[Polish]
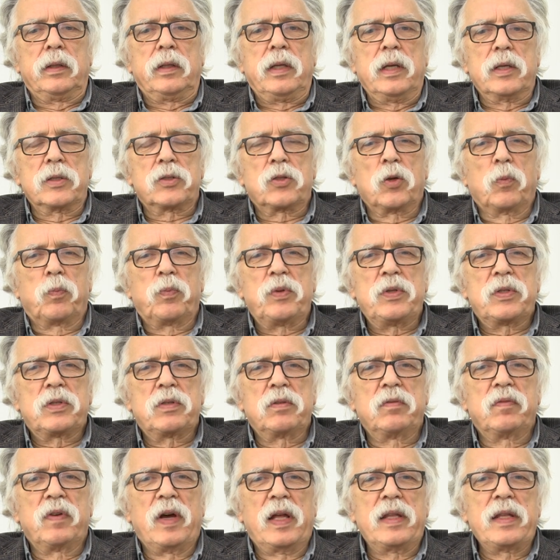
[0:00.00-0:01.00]
jest
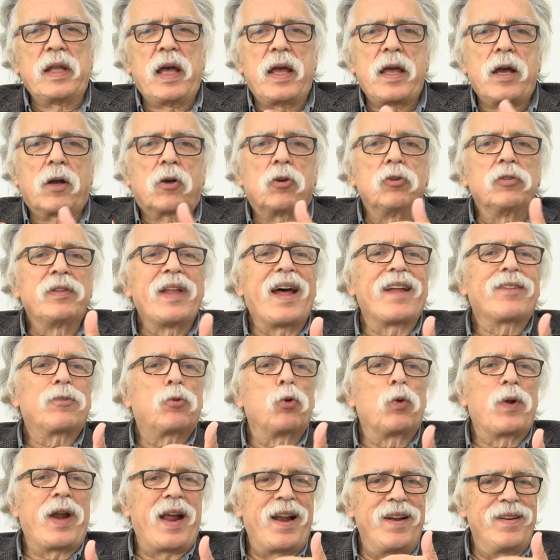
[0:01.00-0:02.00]
opisywana jako
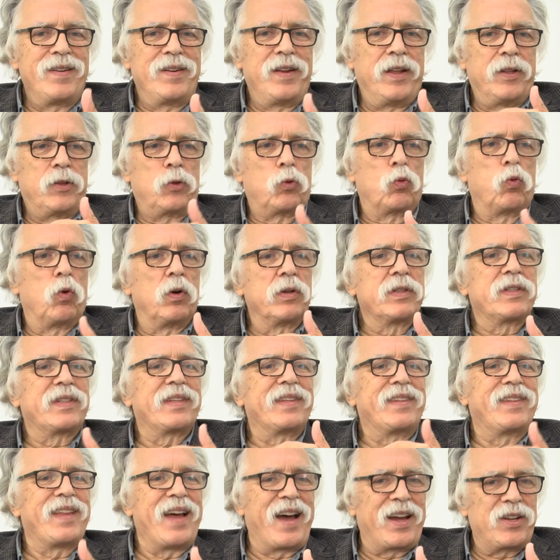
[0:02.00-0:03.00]
naturalne tło
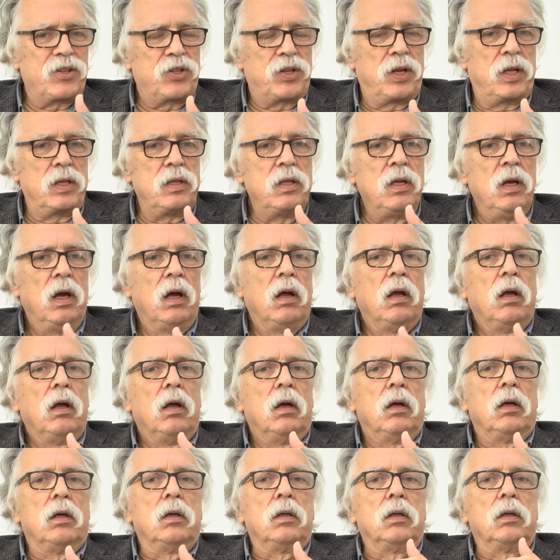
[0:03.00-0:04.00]
zdarzeń
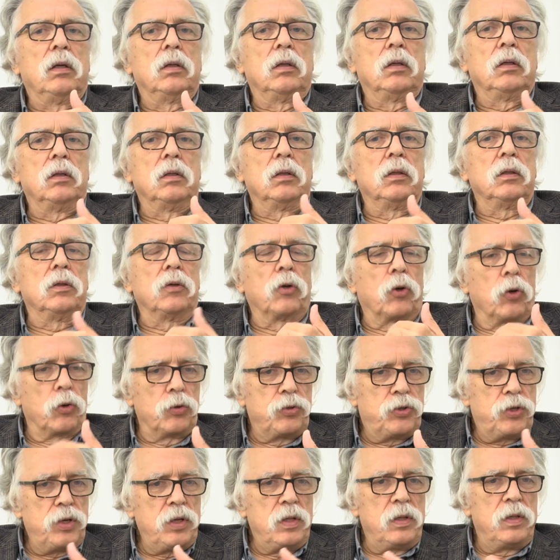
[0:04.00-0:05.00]

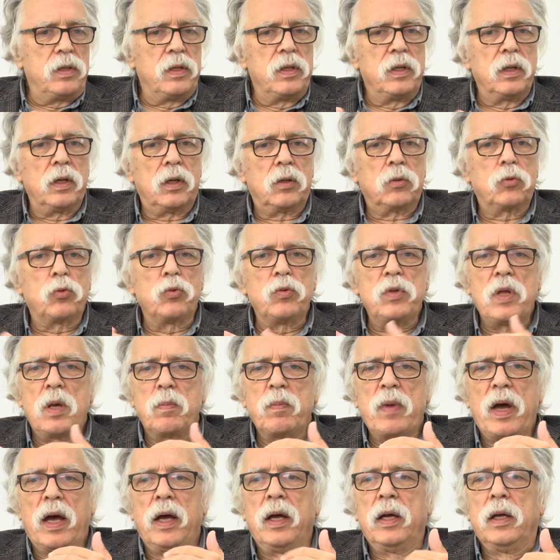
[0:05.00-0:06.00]
rodzinnych. Tu nie
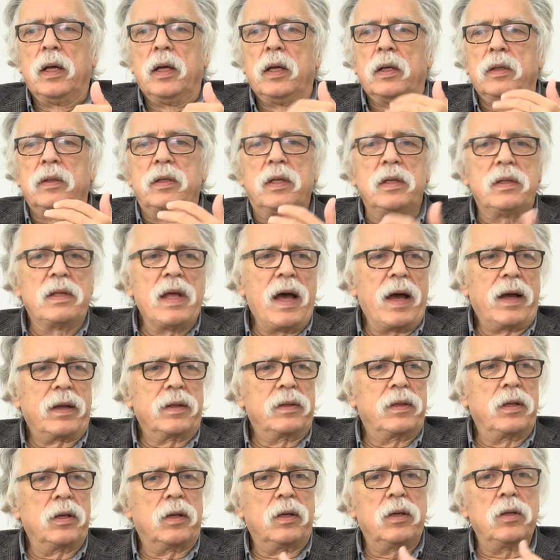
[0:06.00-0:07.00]
ma
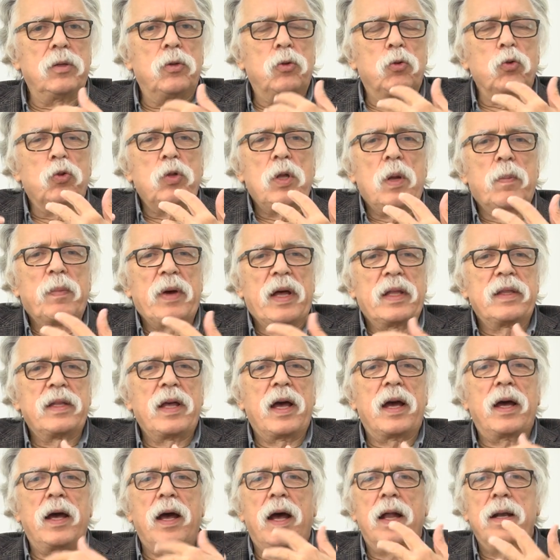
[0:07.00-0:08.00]
dydaktyki, tu nie ma
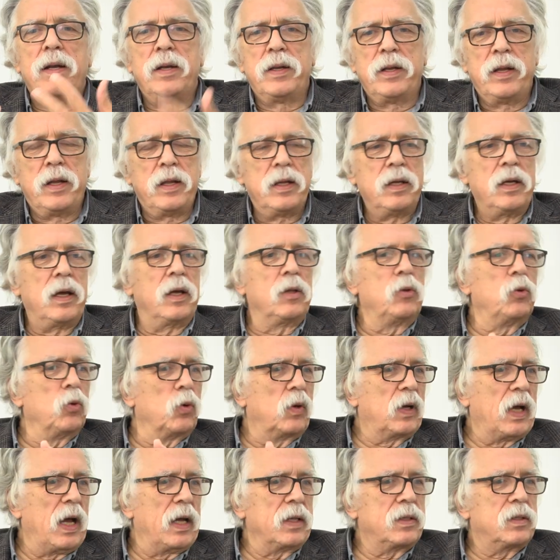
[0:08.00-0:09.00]
nachalnej
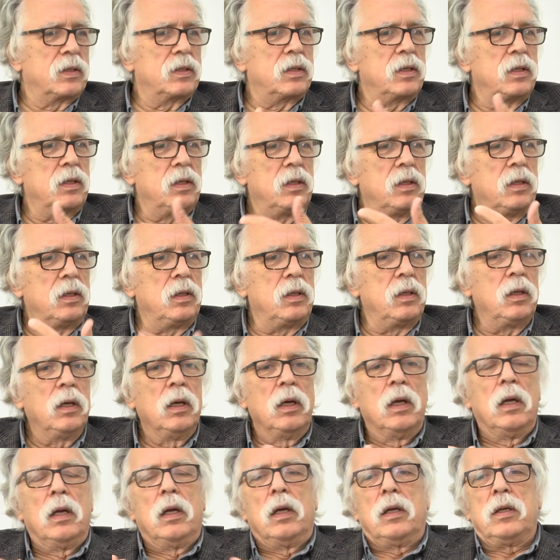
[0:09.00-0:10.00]
edukacji i
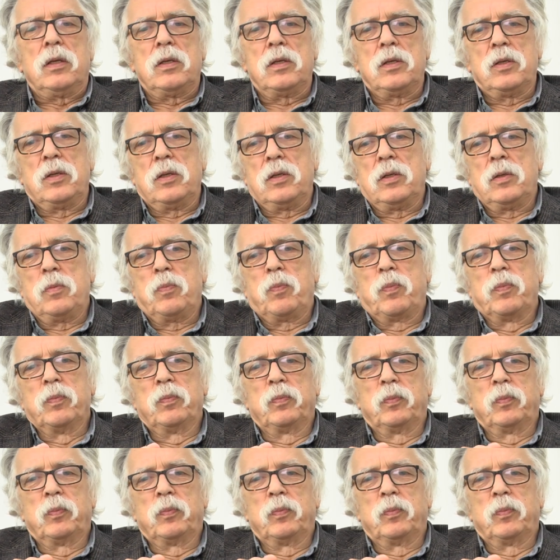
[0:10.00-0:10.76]
i,